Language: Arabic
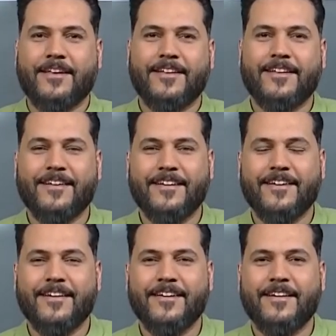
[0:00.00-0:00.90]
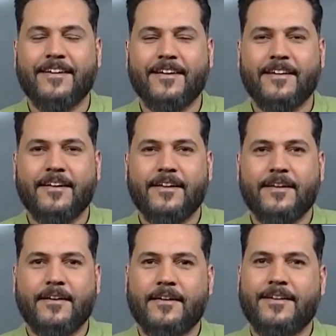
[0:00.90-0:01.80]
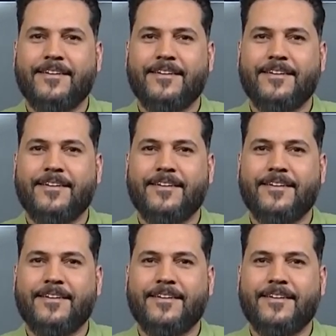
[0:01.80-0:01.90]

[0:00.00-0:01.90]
ممكن طريقة آه،